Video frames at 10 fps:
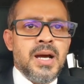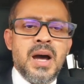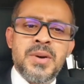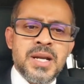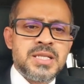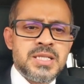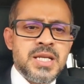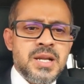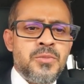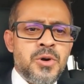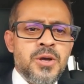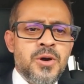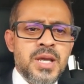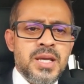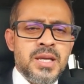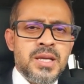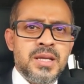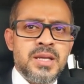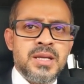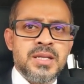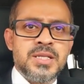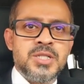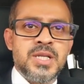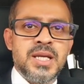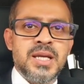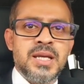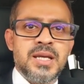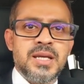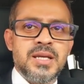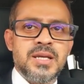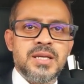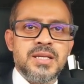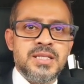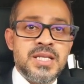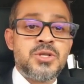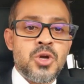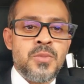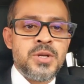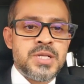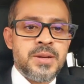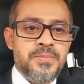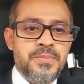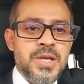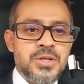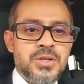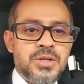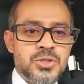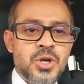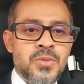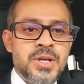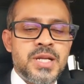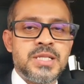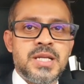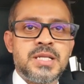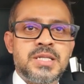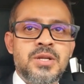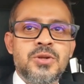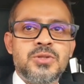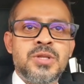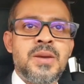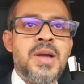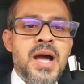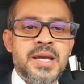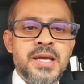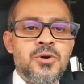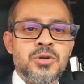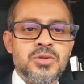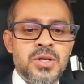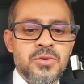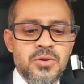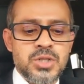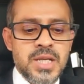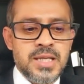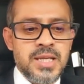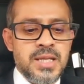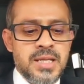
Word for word: আমার কাছে যেটা মনে হয় যে যেই সময়টা পিক সময়টা যেটা ছিল যদি আমি আগের ঘটনাগুলোর সাথে